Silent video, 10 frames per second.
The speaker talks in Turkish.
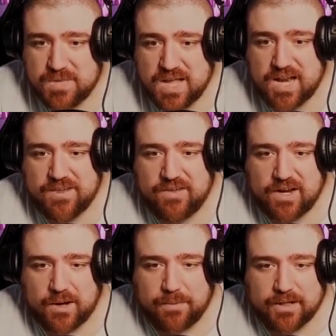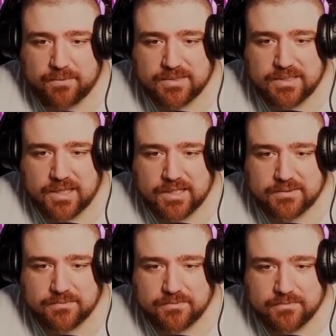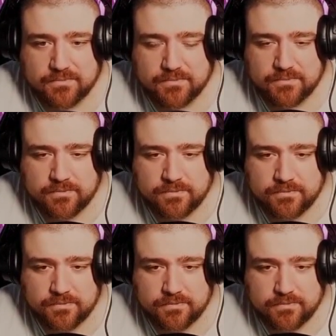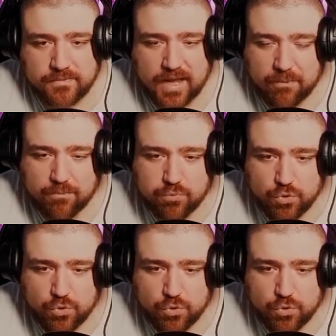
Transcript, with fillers: bir an evvel kapatması lazım. Yani